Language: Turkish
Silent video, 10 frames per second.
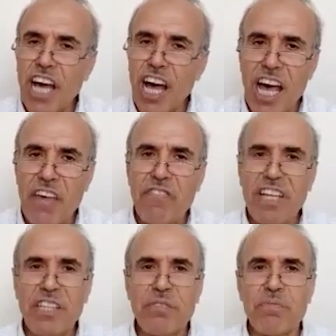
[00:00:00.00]
daha
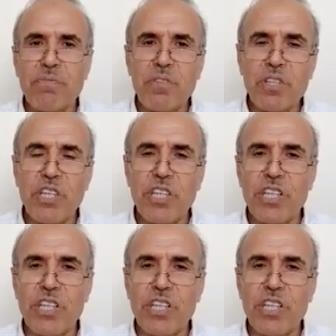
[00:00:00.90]
efendim e,